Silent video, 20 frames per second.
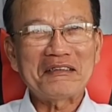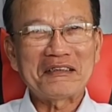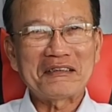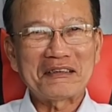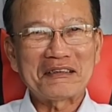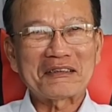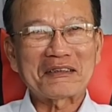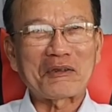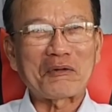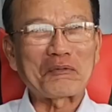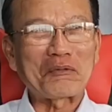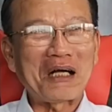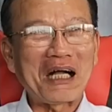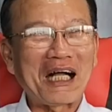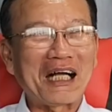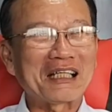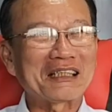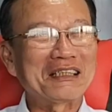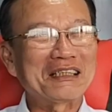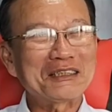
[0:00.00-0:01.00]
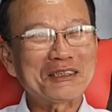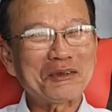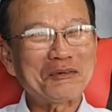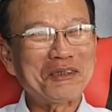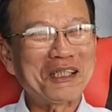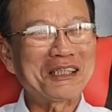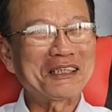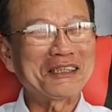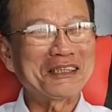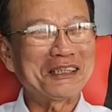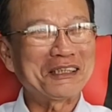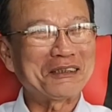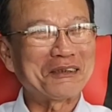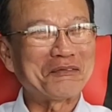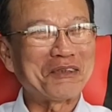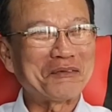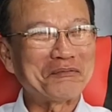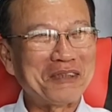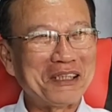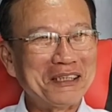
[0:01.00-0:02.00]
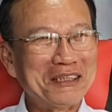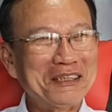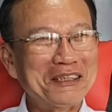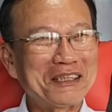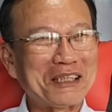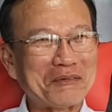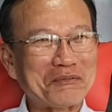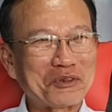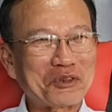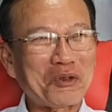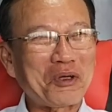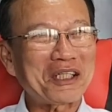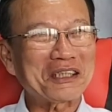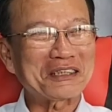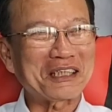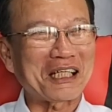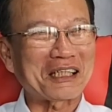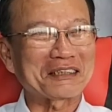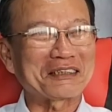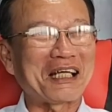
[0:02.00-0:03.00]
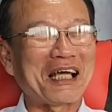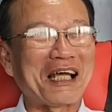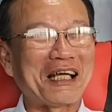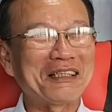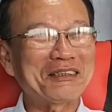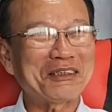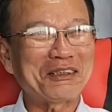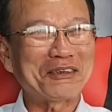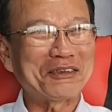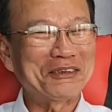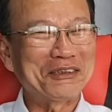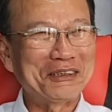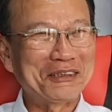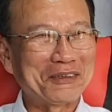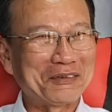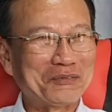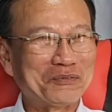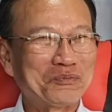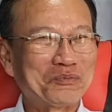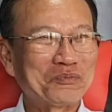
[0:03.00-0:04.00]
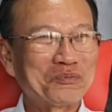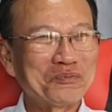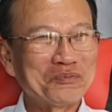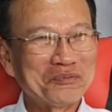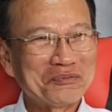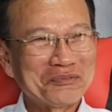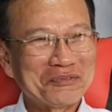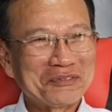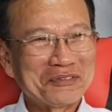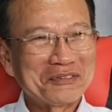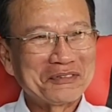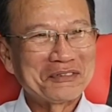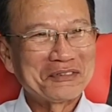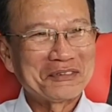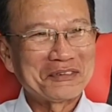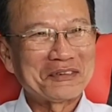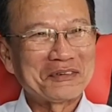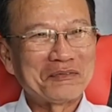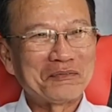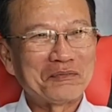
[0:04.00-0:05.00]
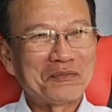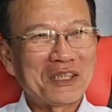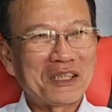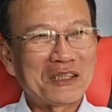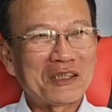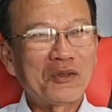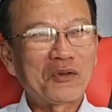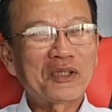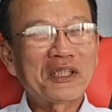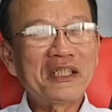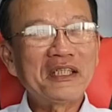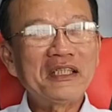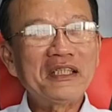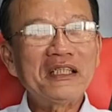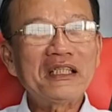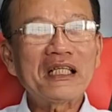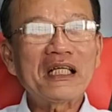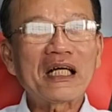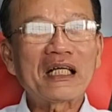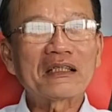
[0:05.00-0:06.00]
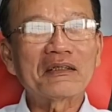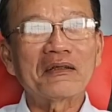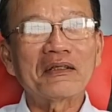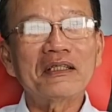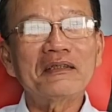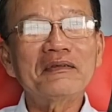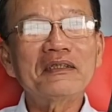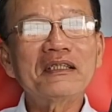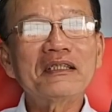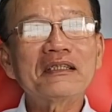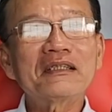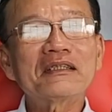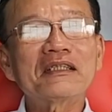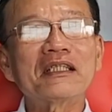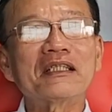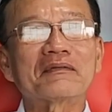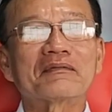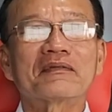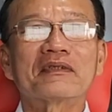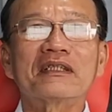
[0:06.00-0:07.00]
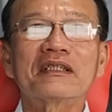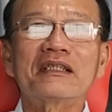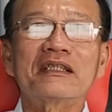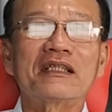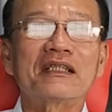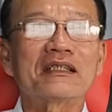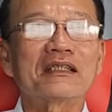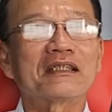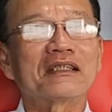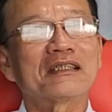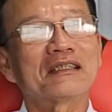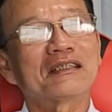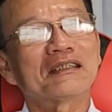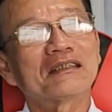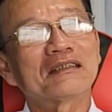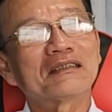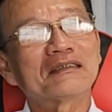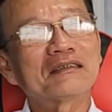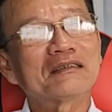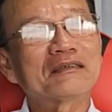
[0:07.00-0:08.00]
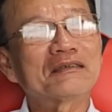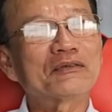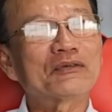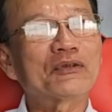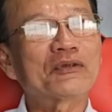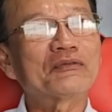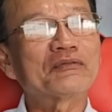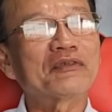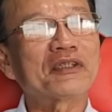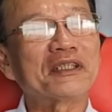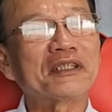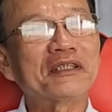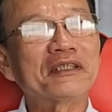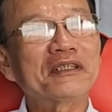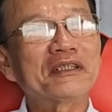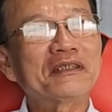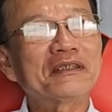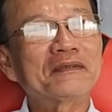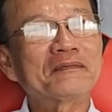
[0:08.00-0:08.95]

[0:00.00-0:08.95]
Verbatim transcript: Ờ, cục hàng đứng sau lưng mà mới kiểm soát chặt chẽ thôi yeah mà đôi khi anh nói với, thiệt với à, tuấn vị